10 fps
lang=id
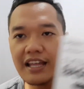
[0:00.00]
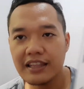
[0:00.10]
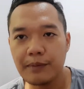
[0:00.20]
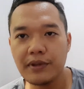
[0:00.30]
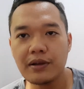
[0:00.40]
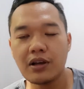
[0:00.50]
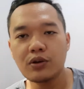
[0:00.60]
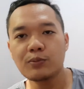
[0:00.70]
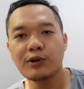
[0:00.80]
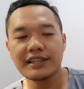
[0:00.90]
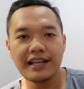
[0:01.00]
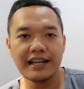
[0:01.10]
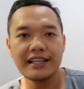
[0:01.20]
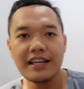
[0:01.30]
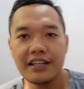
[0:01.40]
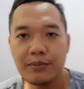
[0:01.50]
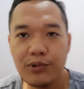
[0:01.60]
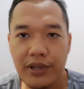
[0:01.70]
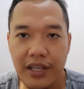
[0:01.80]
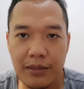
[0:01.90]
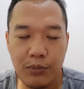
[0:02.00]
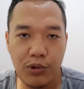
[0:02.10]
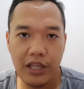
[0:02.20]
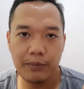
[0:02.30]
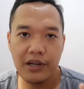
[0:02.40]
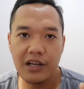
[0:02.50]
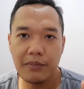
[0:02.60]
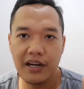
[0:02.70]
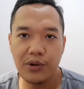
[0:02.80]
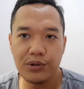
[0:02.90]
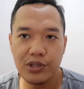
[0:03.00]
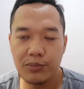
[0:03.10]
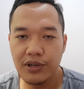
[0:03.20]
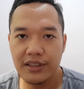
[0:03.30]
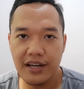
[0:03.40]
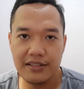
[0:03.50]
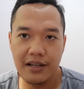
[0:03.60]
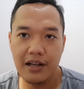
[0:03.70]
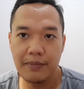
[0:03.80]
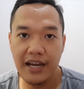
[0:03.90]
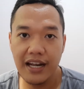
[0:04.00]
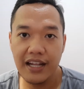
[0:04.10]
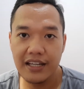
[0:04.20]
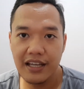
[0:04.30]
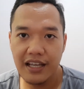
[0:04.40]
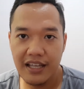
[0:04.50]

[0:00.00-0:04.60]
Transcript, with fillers: Tapi kalau buat kalian yang mungkin bukan penggemar audio mungkin terasa kemahalan ya.